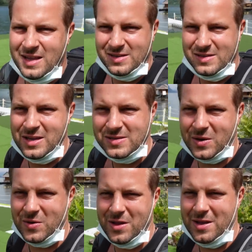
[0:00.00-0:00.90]
Z tej
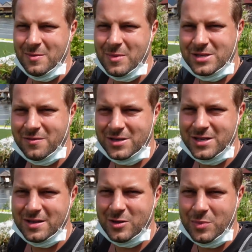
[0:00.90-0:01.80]
strony macie
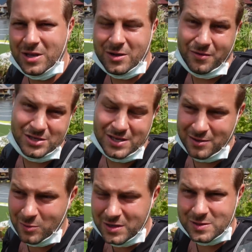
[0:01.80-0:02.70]
właśnie te domki, tylko wiecie,
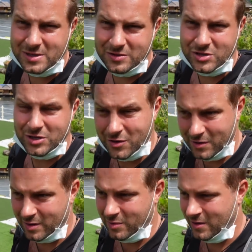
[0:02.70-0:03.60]
te domki są zazwyczaj
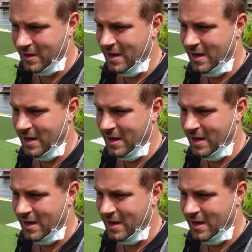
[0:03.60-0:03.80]
drogie, bo